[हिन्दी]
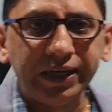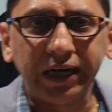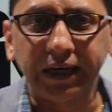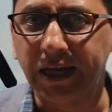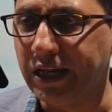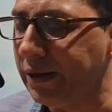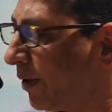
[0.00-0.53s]
सी
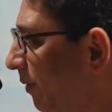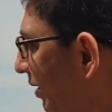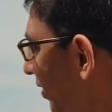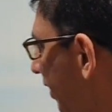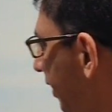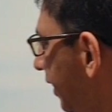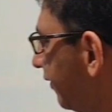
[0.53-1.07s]
कैटेगरी में
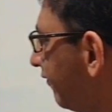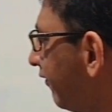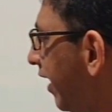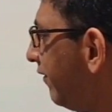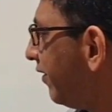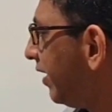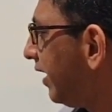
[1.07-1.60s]
बच्चे
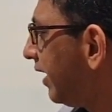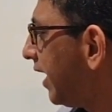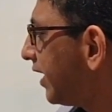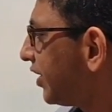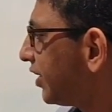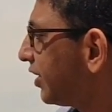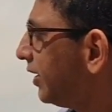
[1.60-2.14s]
फाइव ईयर की
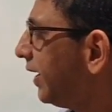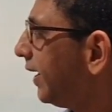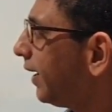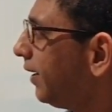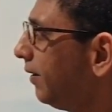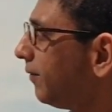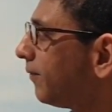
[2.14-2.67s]
रिलैक्सेशन है
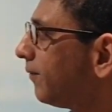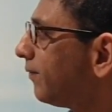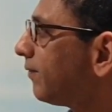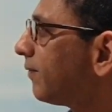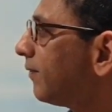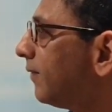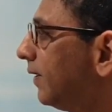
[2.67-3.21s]

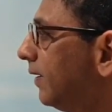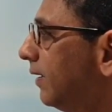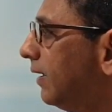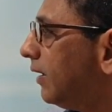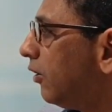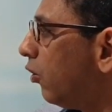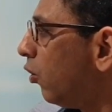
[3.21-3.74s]

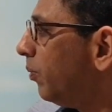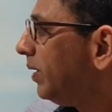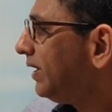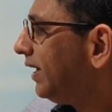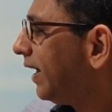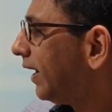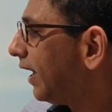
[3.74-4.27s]

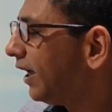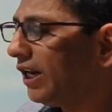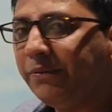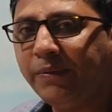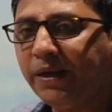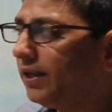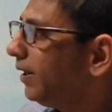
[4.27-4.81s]
ओबीसी कैटेगरी
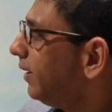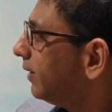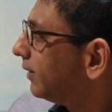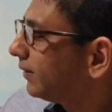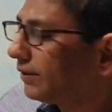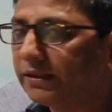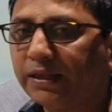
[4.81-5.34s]
में
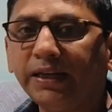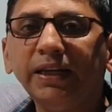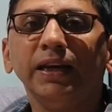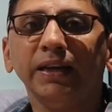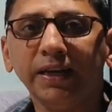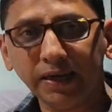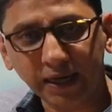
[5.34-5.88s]
थ्री
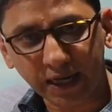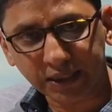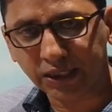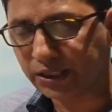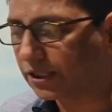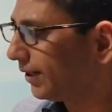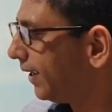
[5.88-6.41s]
ईयर की
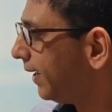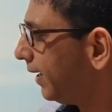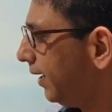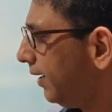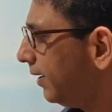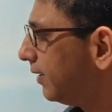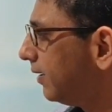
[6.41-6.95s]
रिलैक्सेशन है
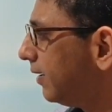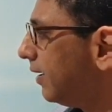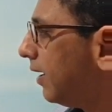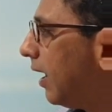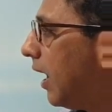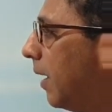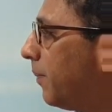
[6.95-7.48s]

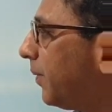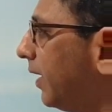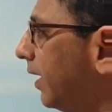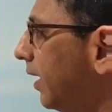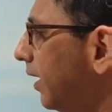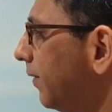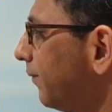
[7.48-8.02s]

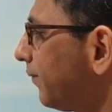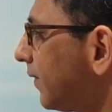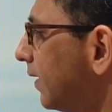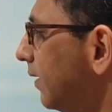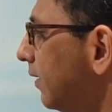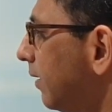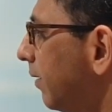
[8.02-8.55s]
आपके
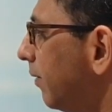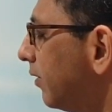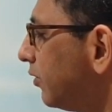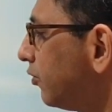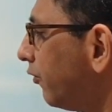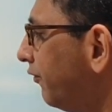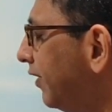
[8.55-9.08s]

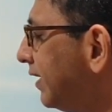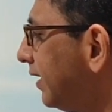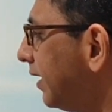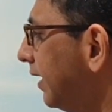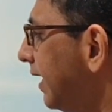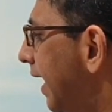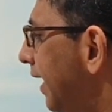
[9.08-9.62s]
जो
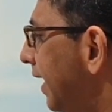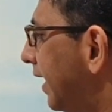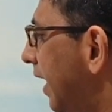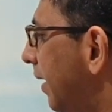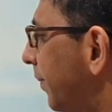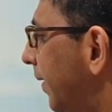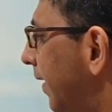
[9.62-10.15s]
फिजिकली
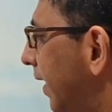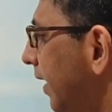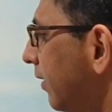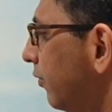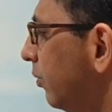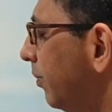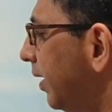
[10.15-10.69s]
हैंडीकैप हैं
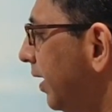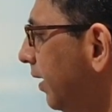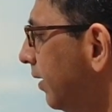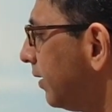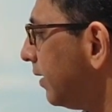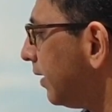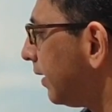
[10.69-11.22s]
उनमें
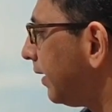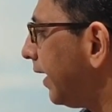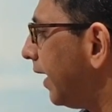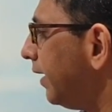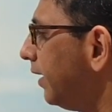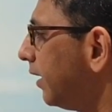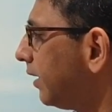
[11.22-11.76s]

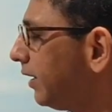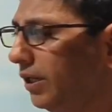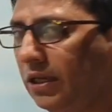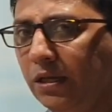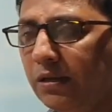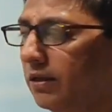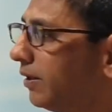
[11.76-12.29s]
टेन ईयर की
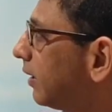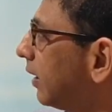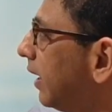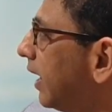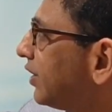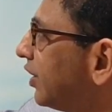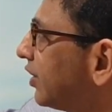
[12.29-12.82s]

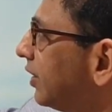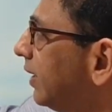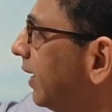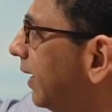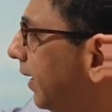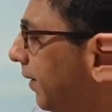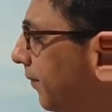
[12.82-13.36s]
रिलैक्सेशन
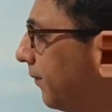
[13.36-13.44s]
है